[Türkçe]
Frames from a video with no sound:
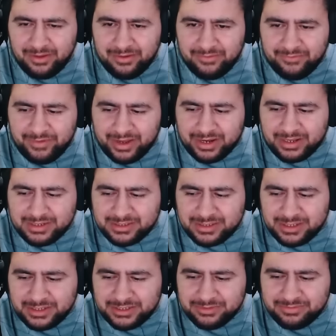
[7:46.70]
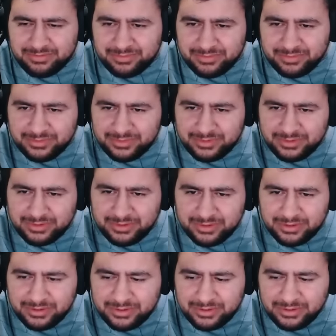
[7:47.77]
Ver gazı dayıcım.
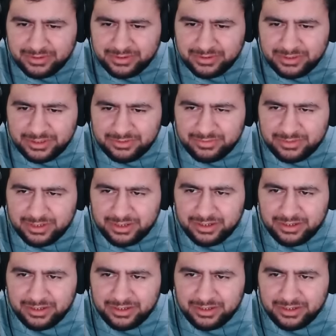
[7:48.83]
Şimdi.